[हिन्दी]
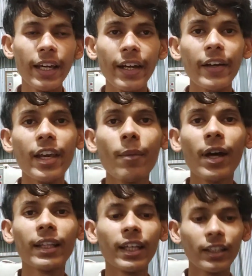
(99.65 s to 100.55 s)
इंडिया
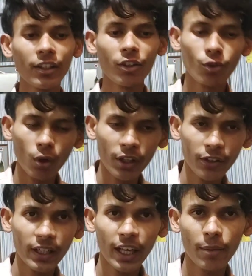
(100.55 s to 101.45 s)
में आते आते इसे थोड़ा
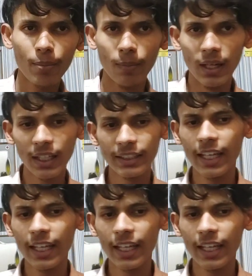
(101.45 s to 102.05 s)
सा टाइम लग